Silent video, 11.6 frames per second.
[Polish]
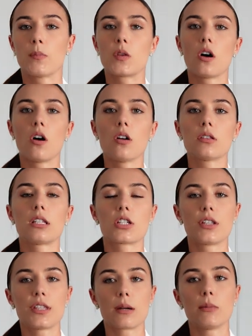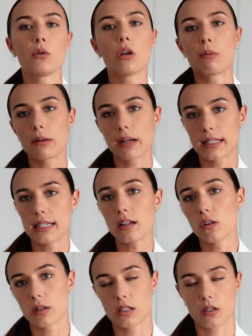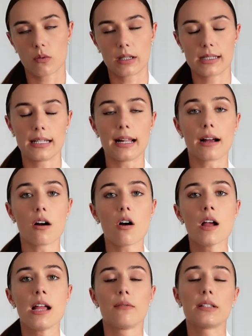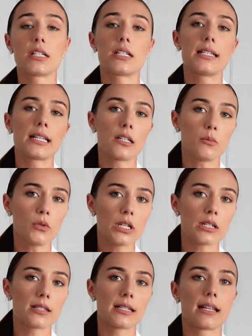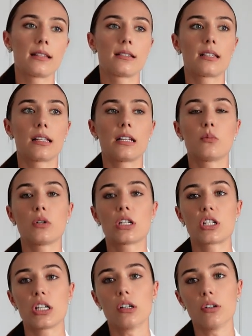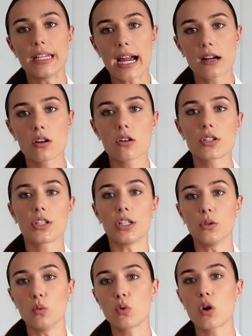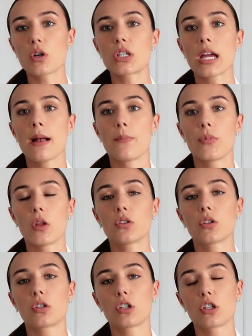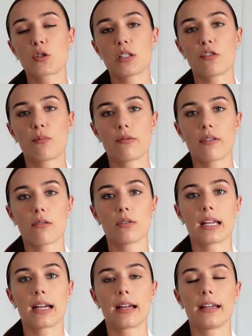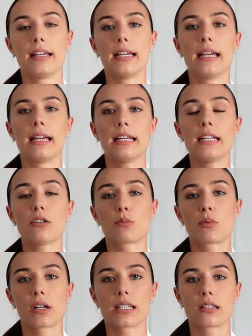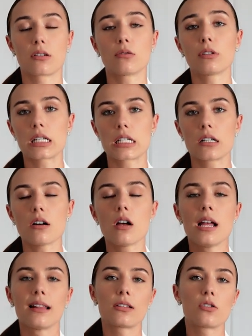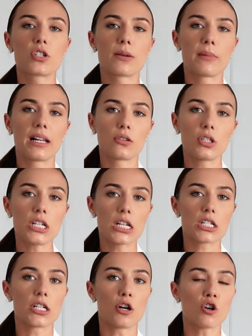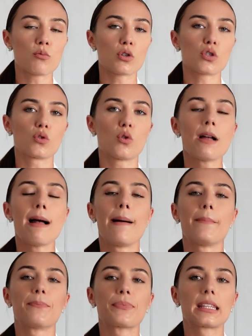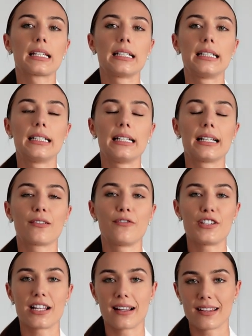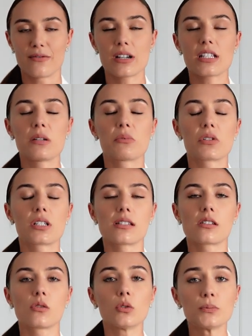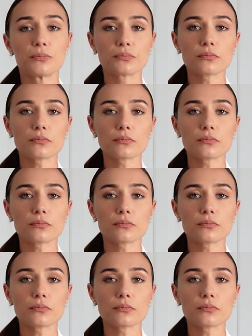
to on też determinuje przebieg cyklu menstruacyjnego, więc jeśli zaniedbujesz sen, zaniedbujesz jego jakość i długość, no to to też będzie wpływało na y, ilość progesteronu. Dlaczego? Dlatego, że melatonina, czyli hormon snu, mm, e, wydzielany właśnie podczas snu,